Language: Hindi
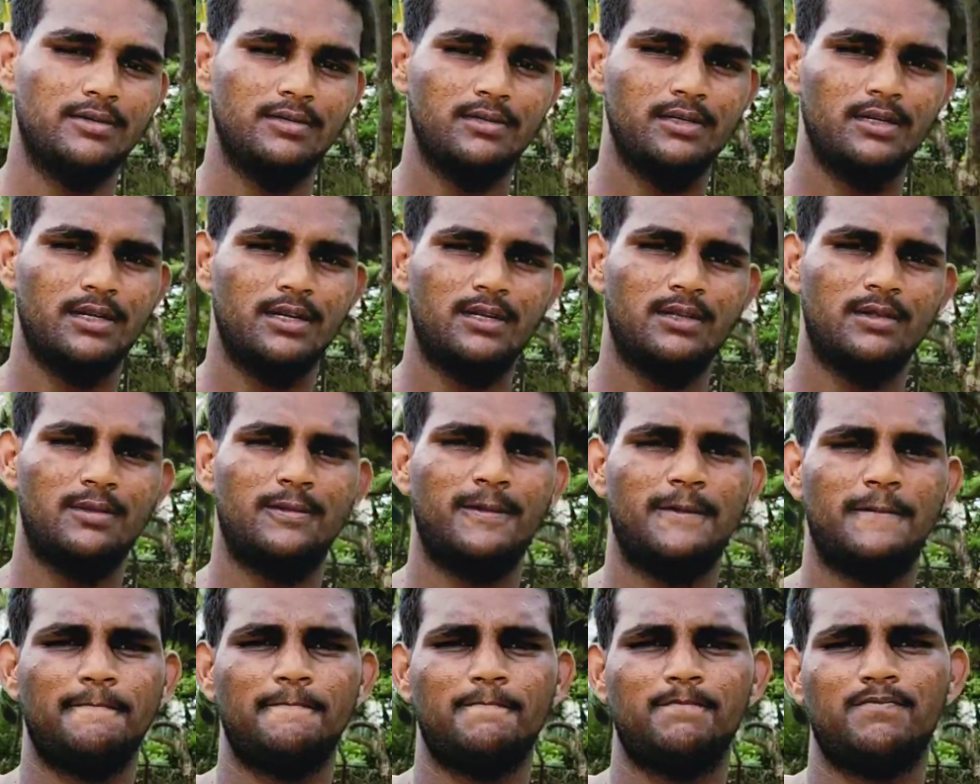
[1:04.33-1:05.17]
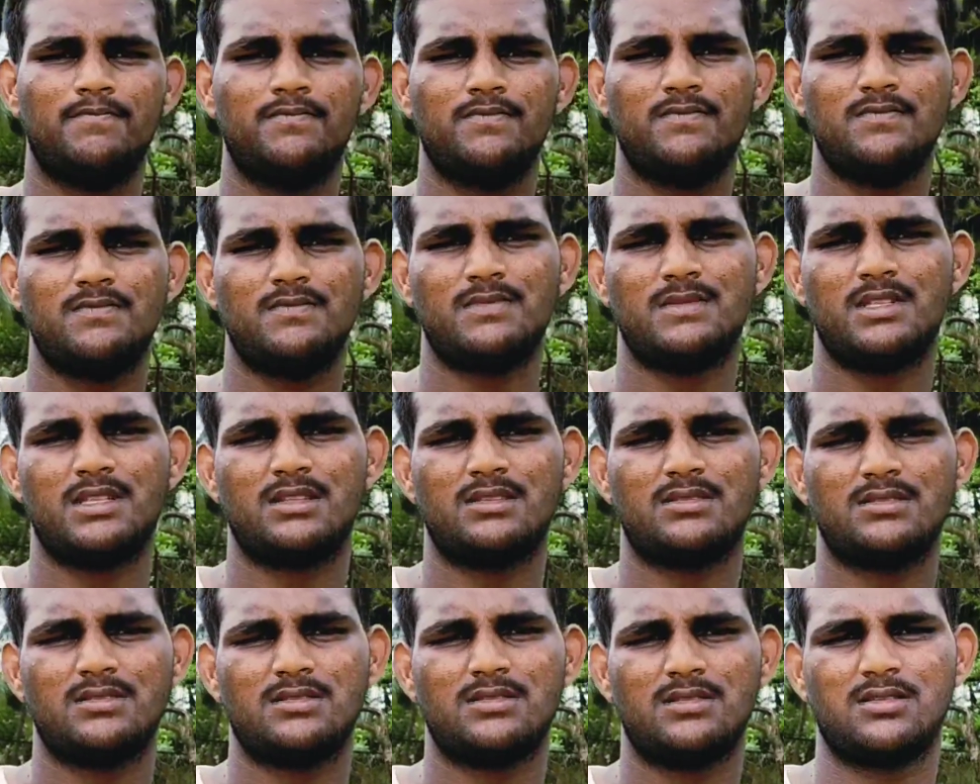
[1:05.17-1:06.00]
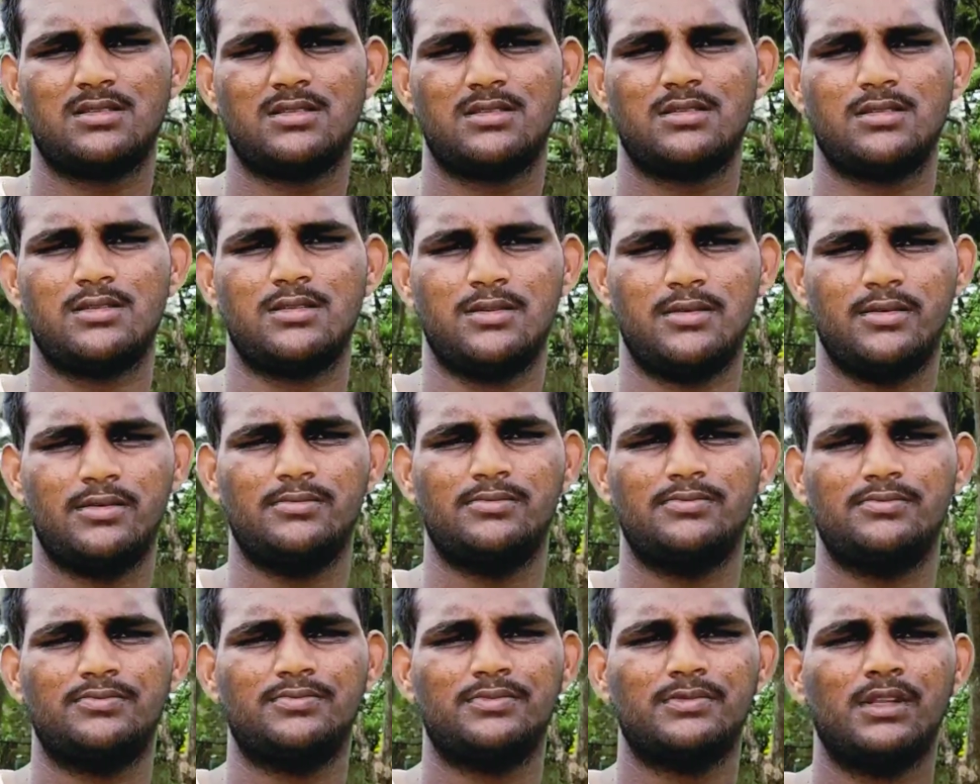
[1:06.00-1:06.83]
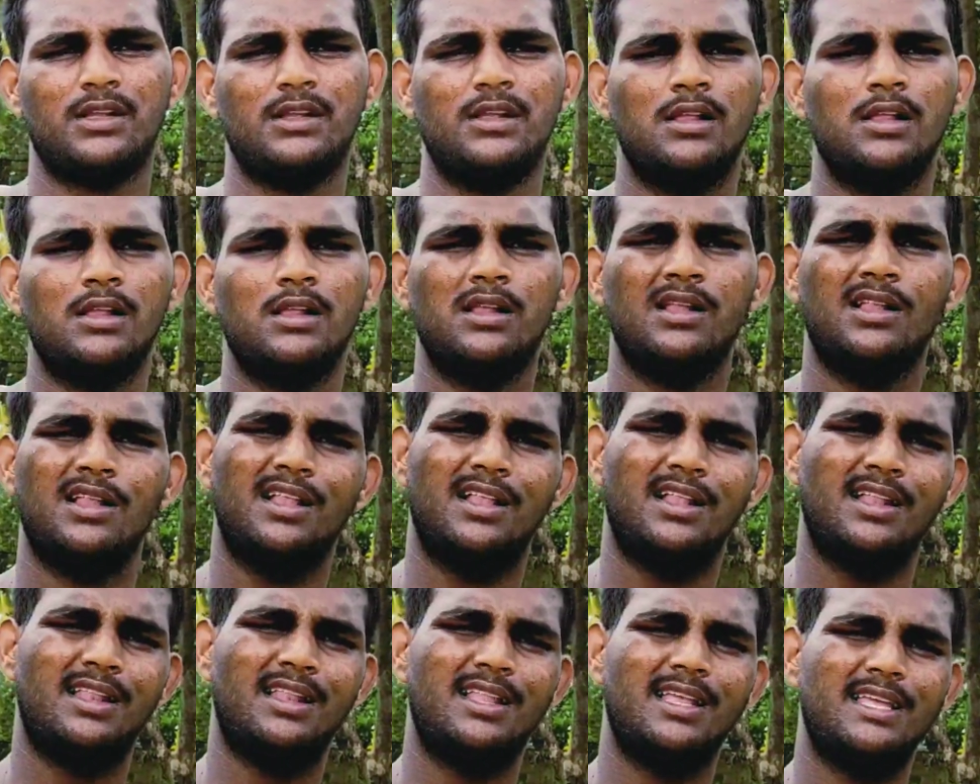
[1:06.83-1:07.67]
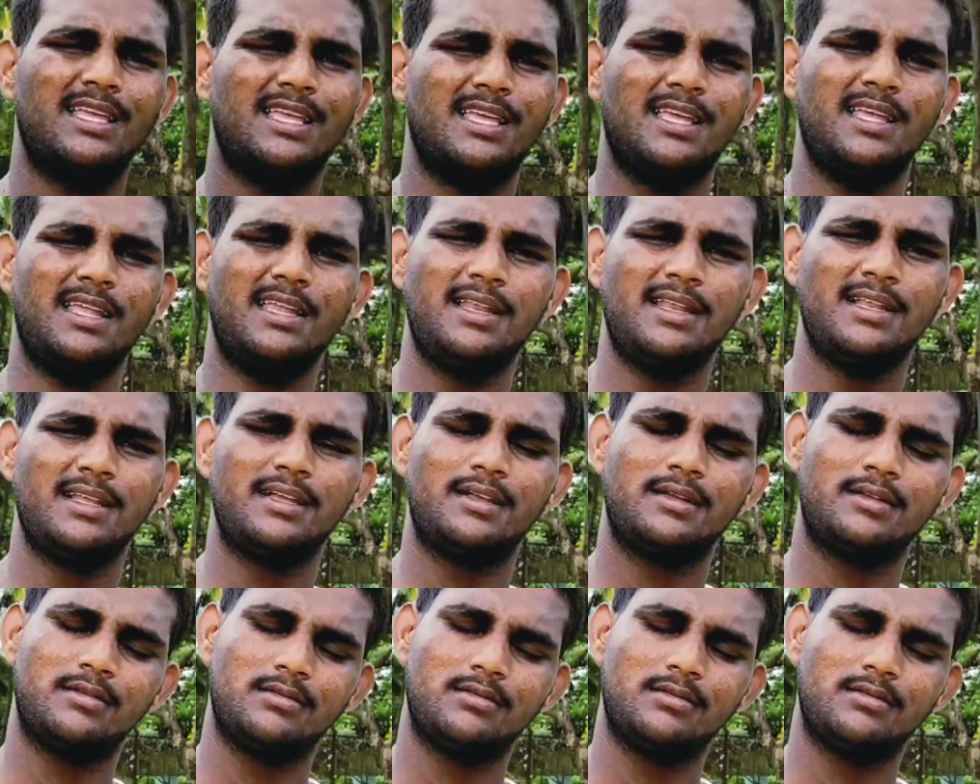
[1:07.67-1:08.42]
अच्छा ये मूवी गदर टू के साथ रिलीज हो रही है गदर टू उसी दिन आ रही है लेकिन